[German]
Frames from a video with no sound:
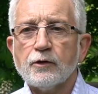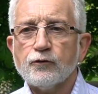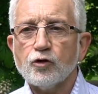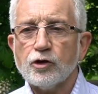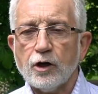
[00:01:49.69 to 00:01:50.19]

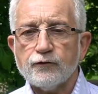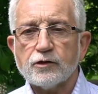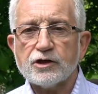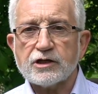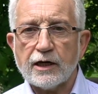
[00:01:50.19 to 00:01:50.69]
für die
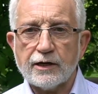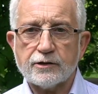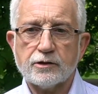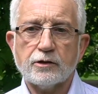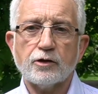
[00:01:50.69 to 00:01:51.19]

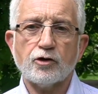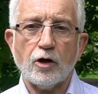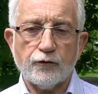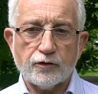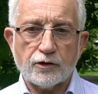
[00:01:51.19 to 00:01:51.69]
Öffentlichkeit
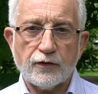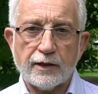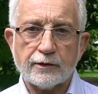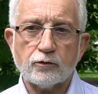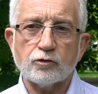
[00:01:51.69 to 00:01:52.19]
geöffnet
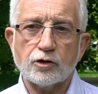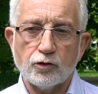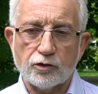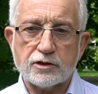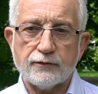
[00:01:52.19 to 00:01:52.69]
werden und
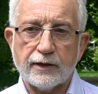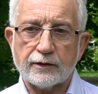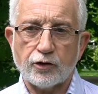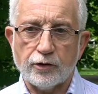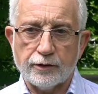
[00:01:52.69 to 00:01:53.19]
genutzt
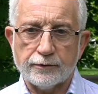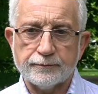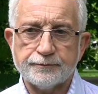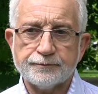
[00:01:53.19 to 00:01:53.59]
werden können.